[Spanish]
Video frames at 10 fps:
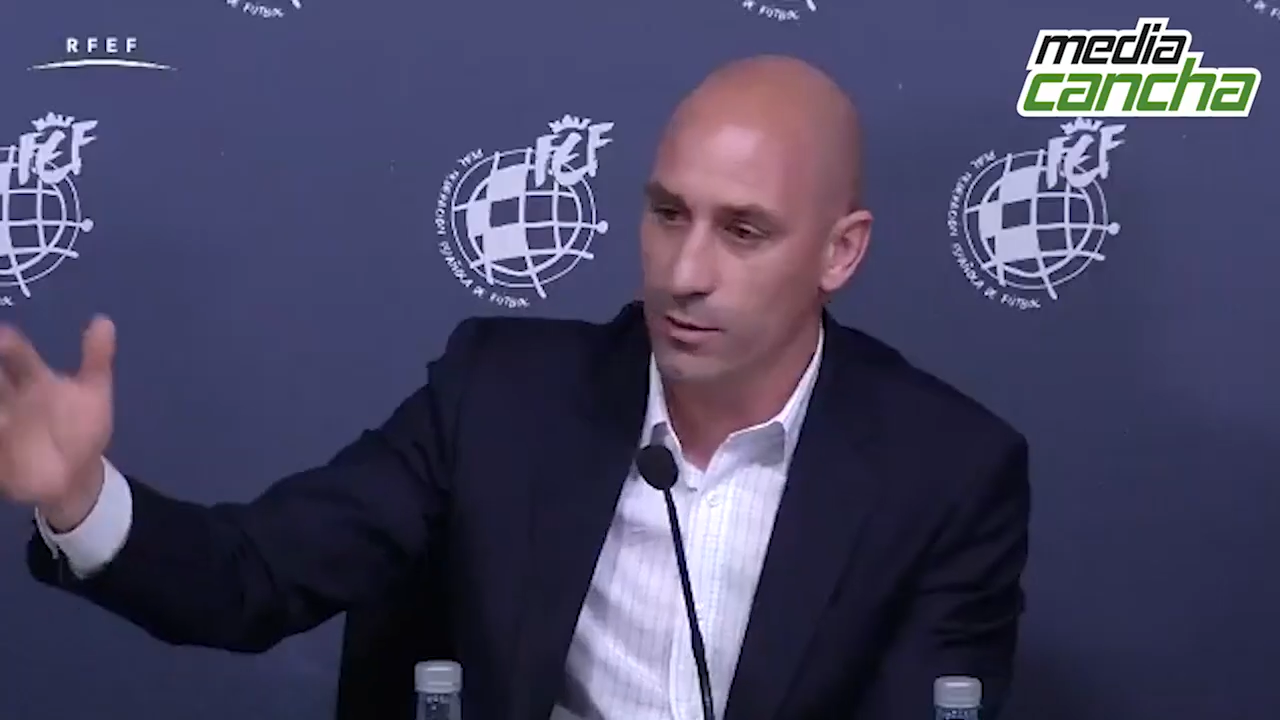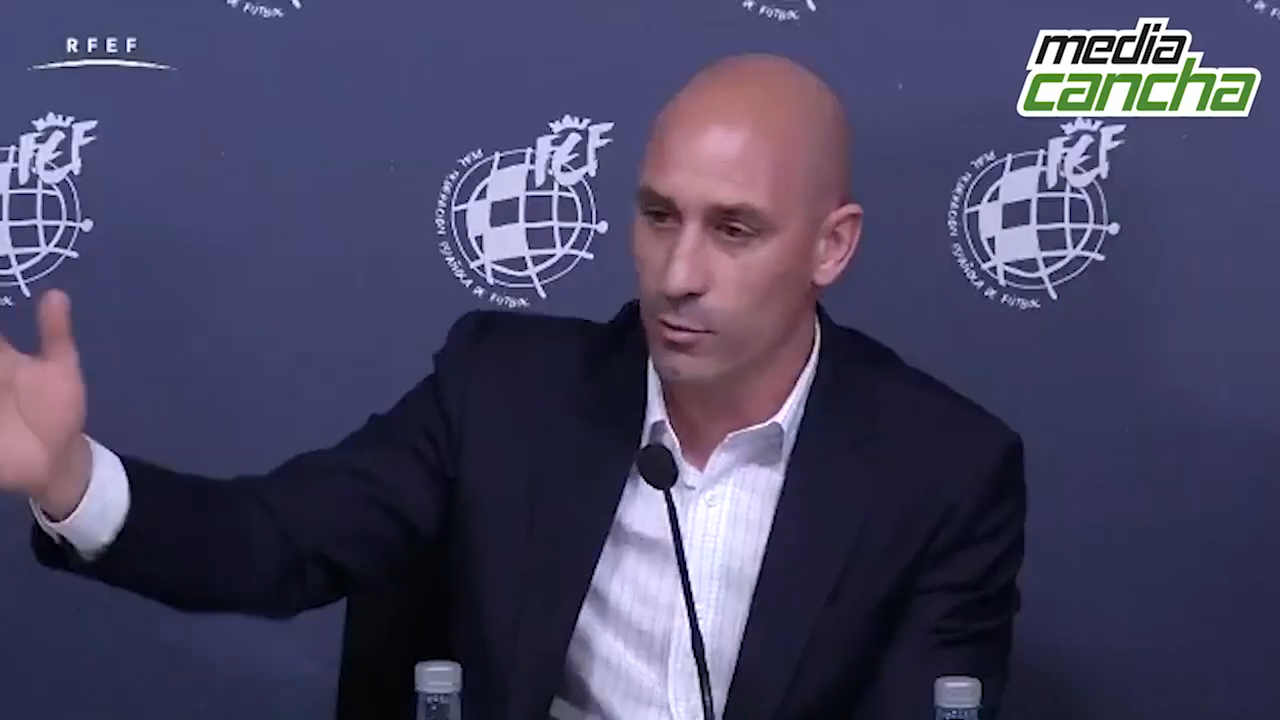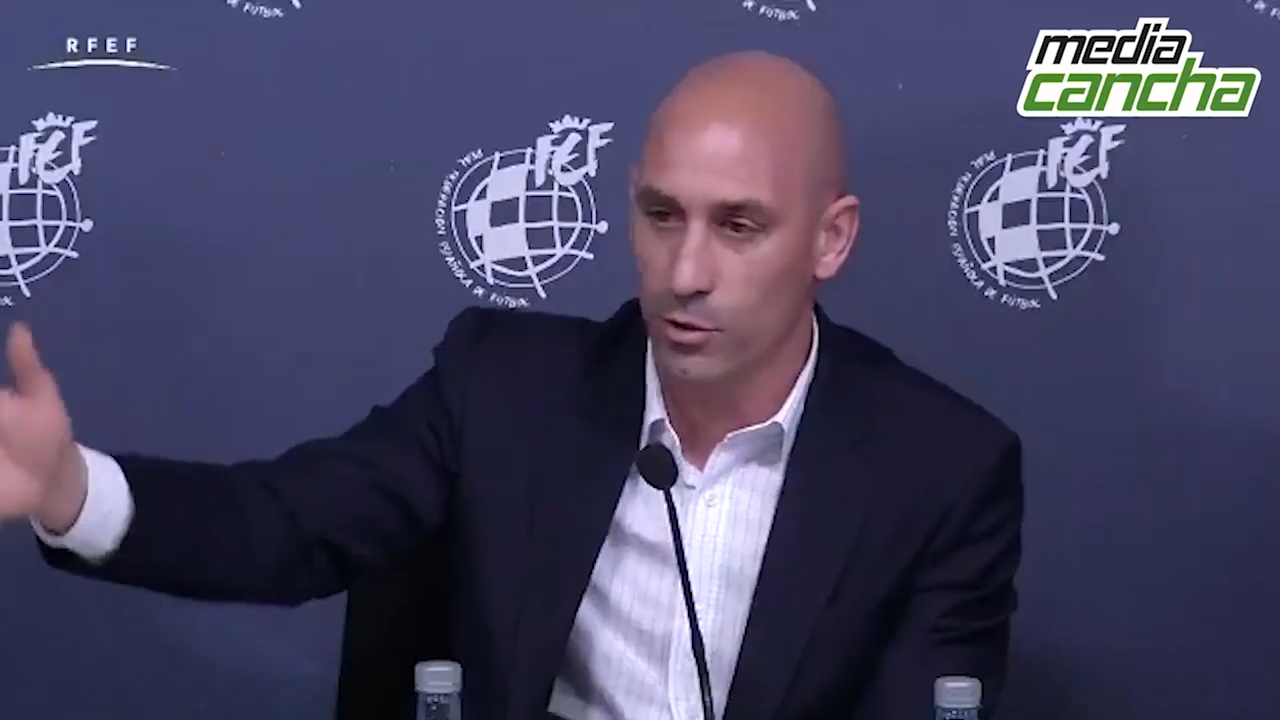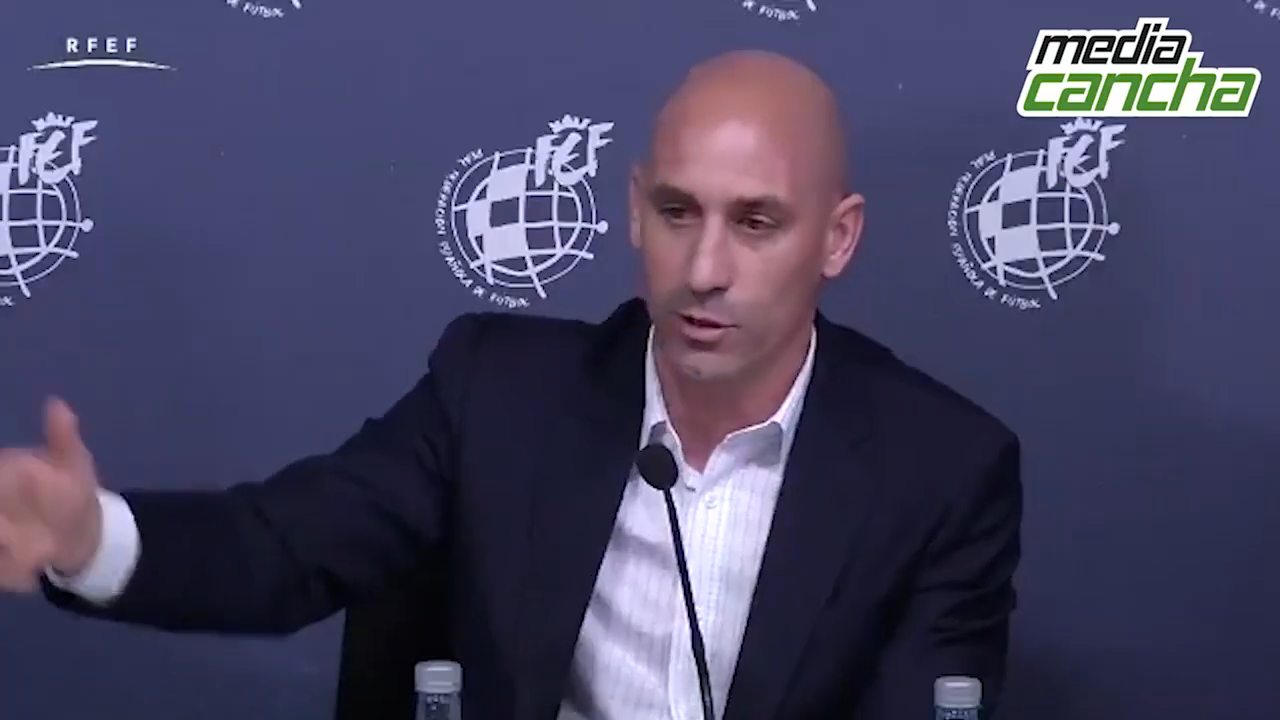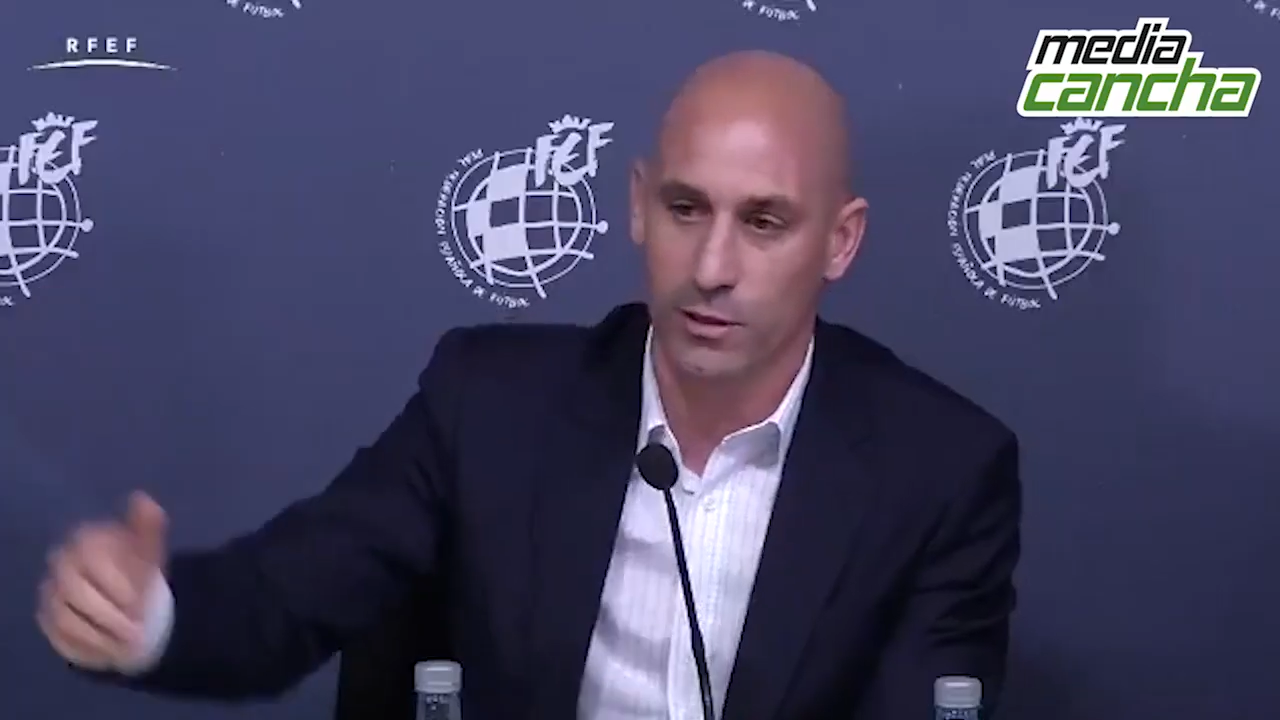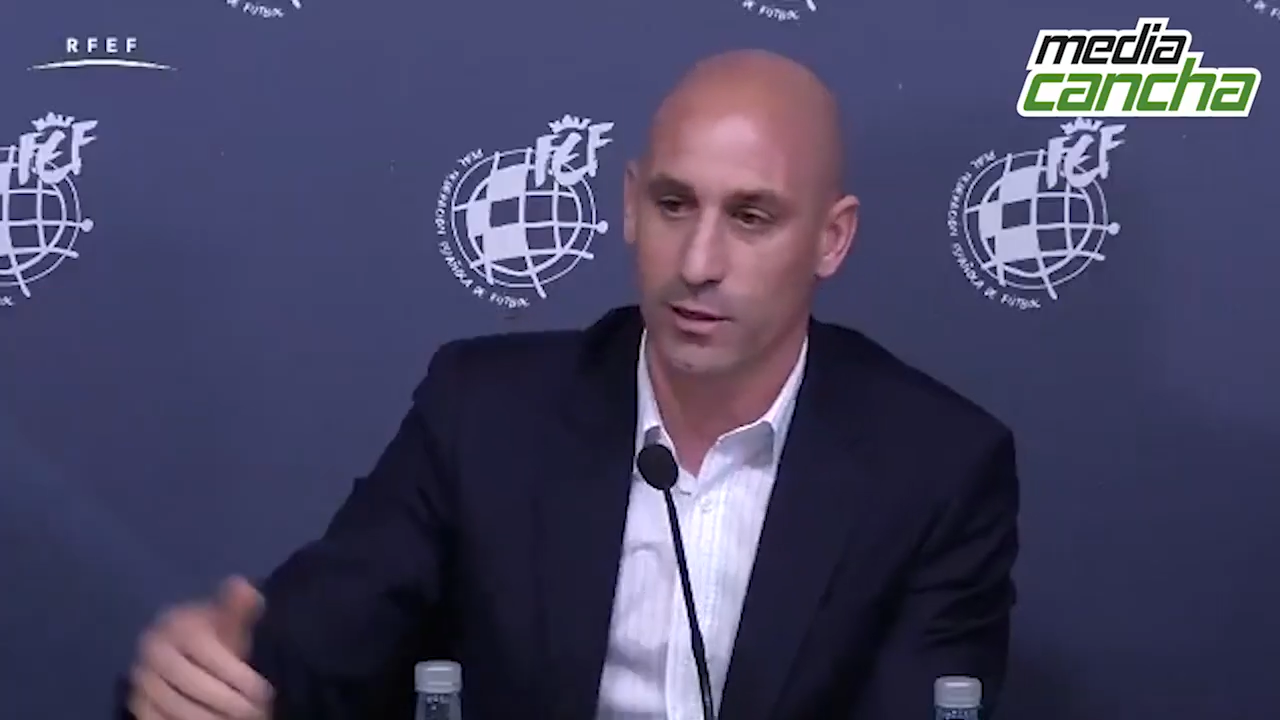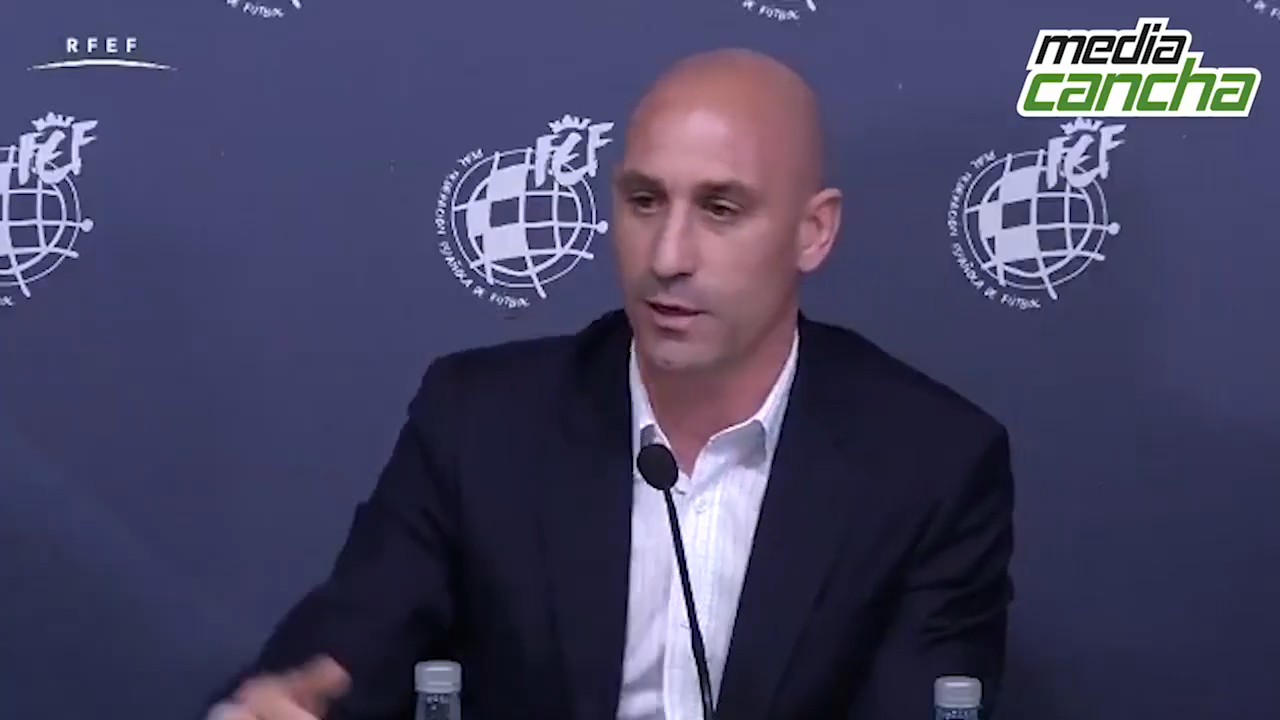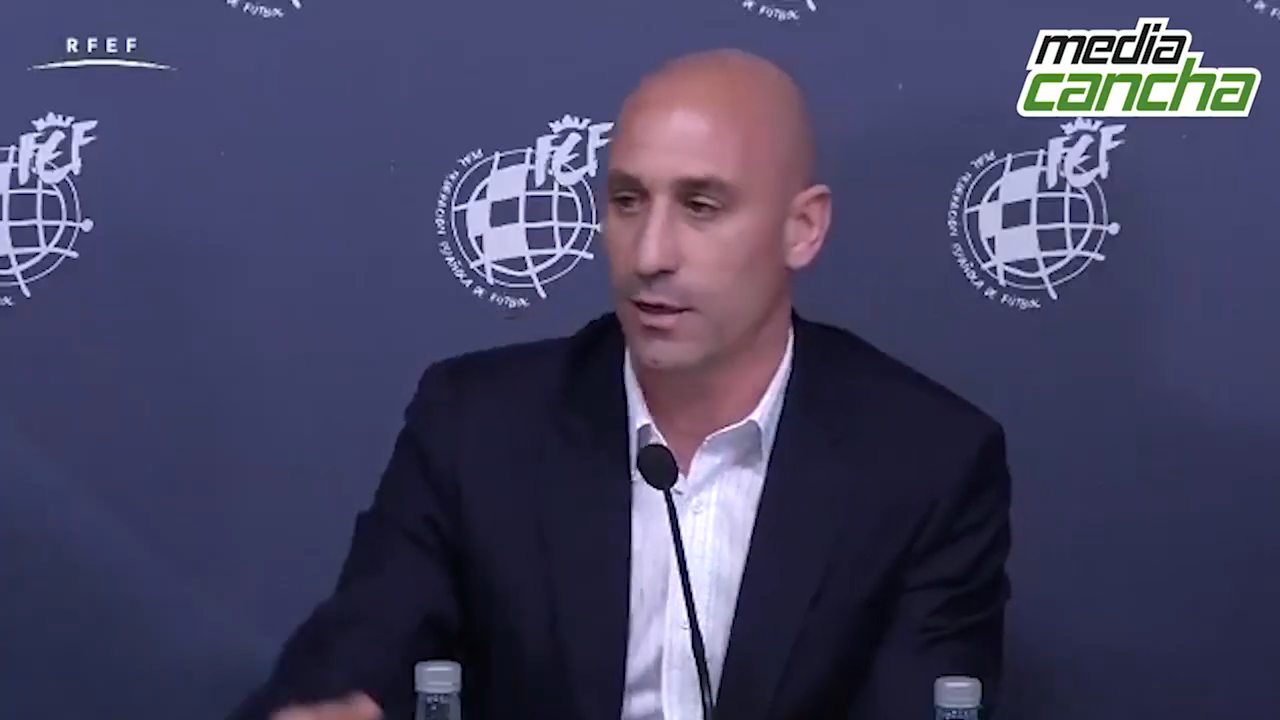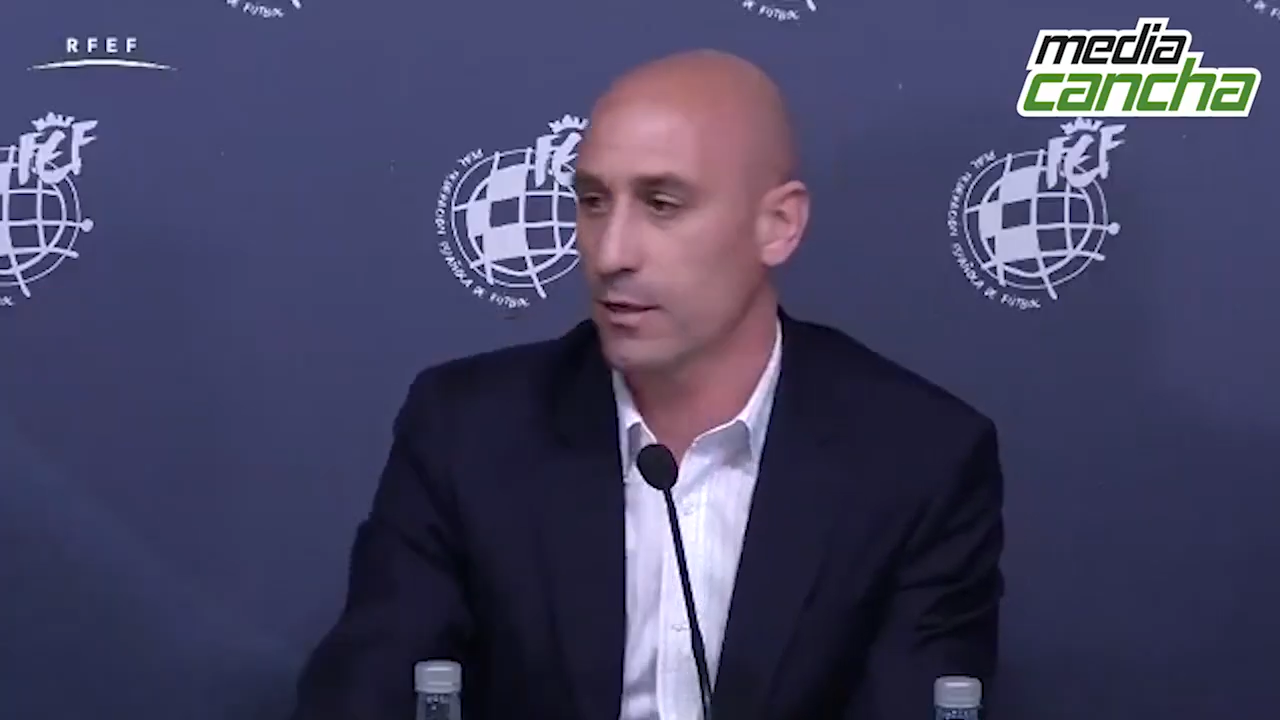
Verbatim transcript: Es una decisión